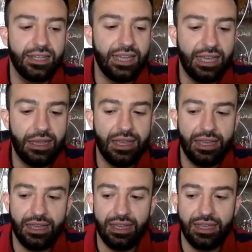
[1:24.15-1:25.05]

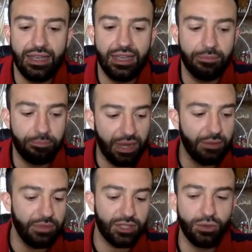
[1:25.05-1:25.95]
Eh, para
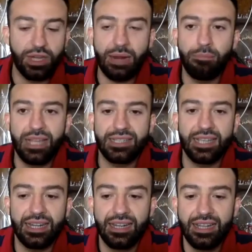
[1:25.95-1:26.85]
mí es un gran
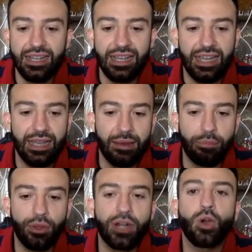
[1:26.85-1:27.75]
placer eh,
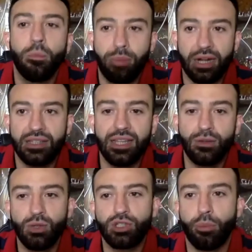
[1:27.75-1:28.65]
poder
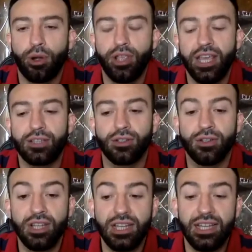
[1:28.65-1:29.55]
compartir nuestro proyecto.